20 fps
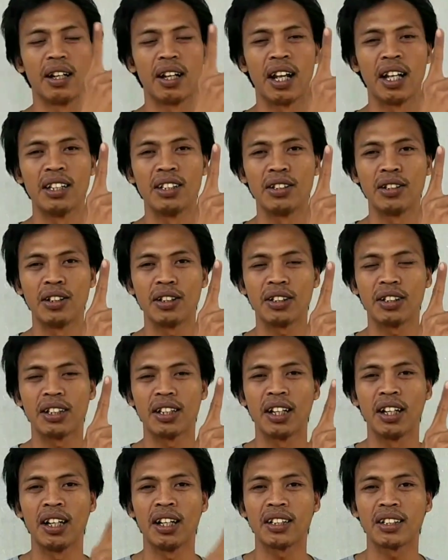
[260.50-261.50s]
Lanjut
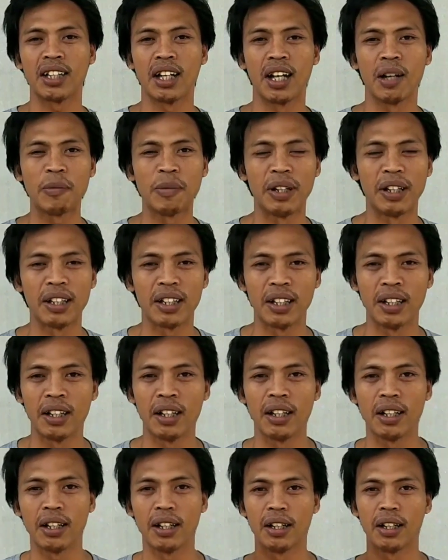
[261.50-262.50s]
ke tahap yang
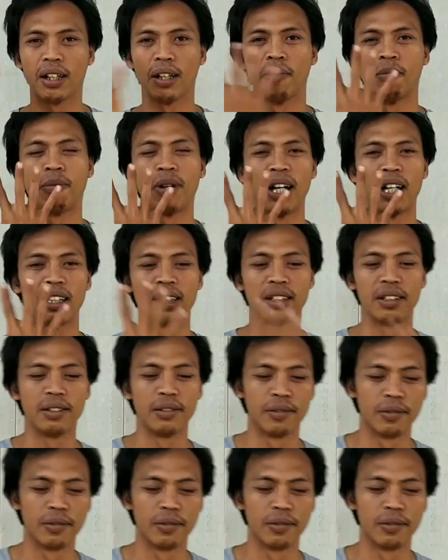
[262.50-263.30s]
keempat.